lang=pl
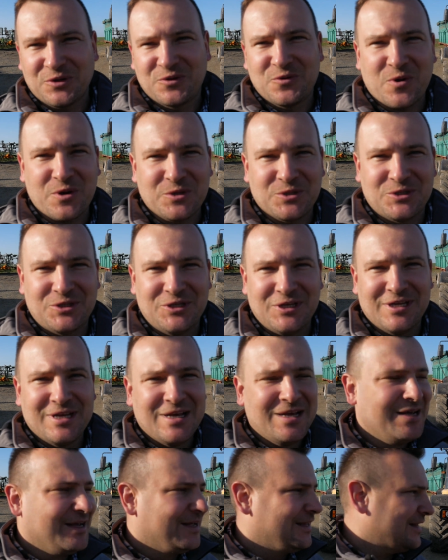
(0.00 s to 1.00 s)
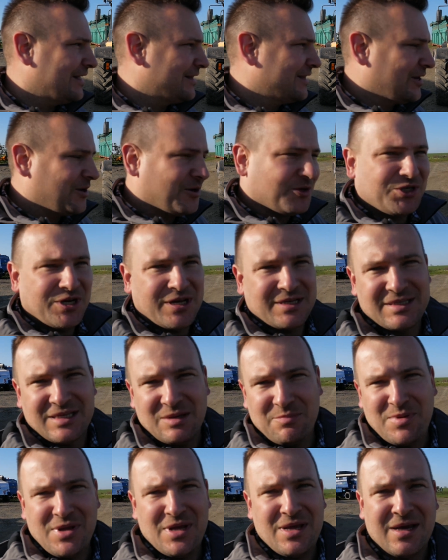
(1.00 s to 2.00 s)
ciągłości, dlatego
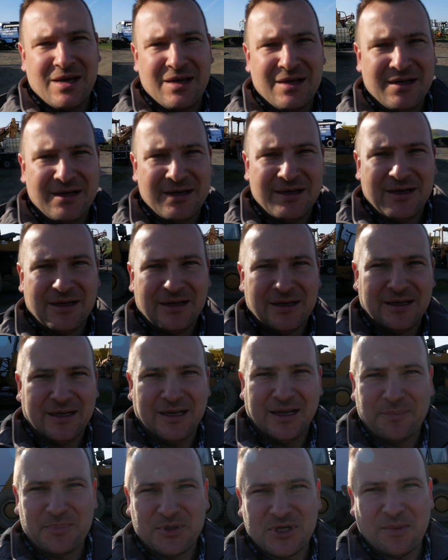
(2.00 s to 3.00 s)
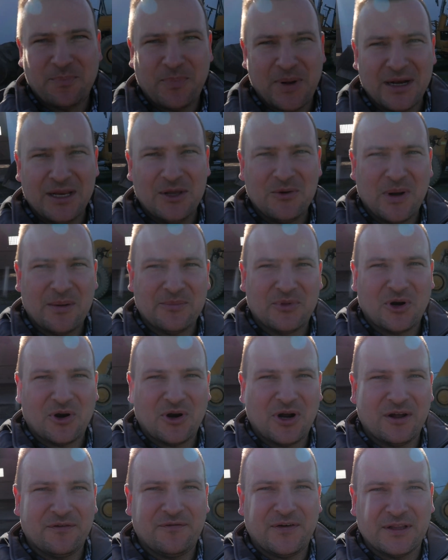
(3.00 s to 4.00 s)
JCB e, przepaliłem
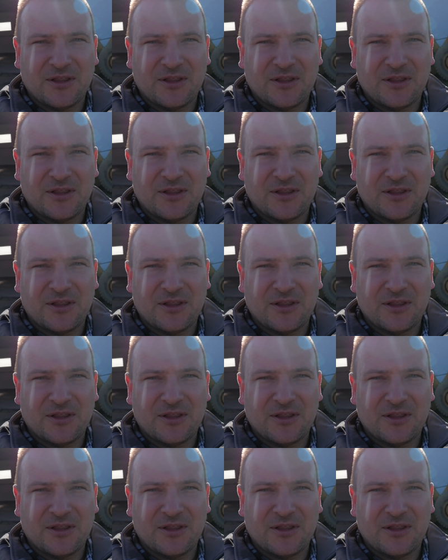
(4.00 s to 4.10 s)
trochę